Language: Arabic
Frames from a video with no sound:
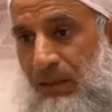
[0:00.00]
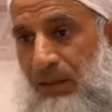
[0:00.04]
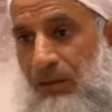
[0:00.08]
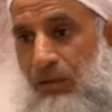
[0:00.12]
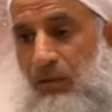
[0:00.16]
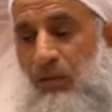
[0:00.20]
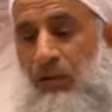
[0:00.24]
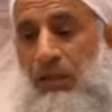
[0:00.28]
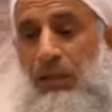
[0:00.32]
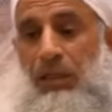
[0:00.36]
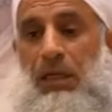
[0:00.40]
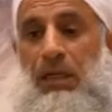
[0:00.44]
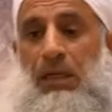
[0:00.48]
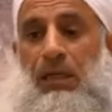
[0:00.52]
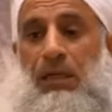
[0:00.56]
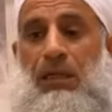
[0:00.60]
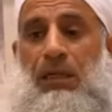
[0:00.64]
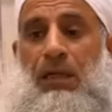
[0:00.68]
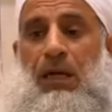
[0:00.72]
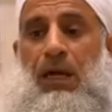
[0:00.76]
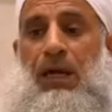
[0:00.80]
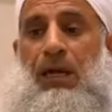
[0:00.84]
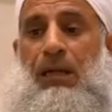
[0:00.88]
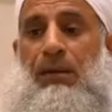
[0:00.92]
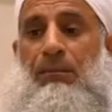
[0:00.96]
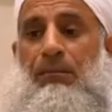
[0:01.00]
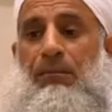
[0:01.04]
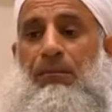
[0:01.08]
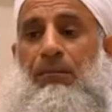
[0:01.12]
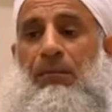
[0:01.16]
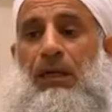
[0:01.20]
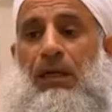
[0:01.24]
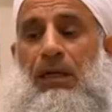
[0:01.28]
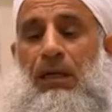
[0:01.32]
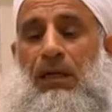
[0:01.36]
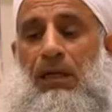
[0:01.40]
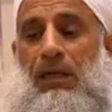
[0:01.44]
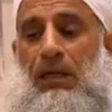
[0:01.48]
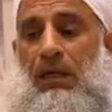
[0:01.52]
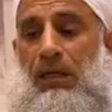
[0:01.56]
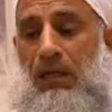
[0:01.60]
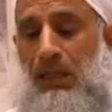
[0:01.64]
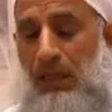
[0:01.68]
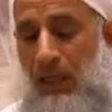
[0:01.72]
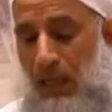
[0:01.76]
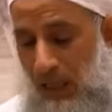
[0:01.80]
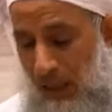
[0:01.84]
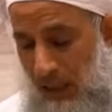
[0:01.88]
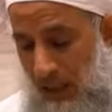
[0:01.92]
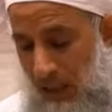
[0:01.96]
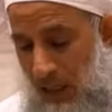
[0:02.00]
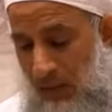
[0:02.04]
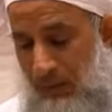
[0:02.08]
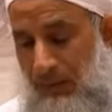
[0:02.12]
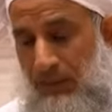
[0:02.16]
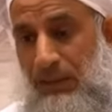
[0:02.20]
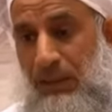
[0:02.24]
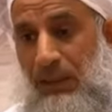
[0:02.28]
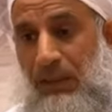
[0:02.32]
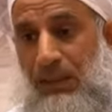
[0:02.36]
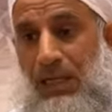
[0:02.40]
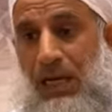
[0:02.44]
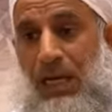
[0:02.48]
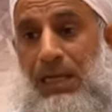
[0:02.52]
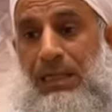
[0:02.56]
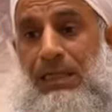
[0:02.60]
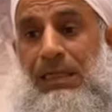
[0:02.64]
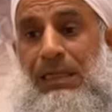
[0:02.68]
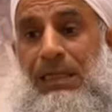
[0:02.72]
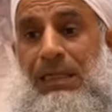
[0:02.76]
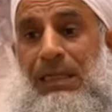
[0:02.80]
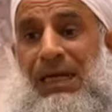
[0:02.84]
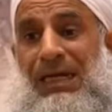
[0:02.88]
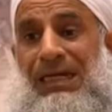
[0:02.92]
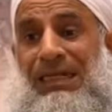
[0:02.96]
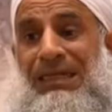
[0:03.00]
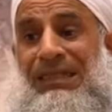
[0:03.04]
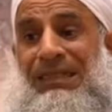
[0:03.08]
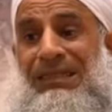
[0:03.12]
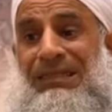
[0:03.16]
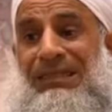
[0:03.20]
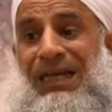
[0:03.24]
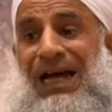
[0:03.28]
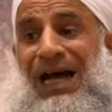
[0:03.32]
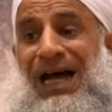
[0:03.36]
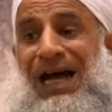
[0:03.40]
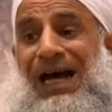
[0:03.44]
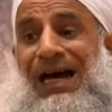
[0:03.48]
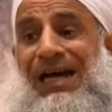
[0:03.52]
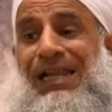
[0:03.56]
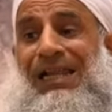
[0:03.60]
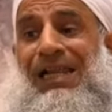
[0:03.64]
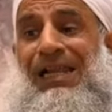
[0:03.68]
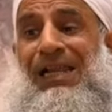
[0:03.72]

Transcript: أعلن القيان إقامة الكيان اللقيط على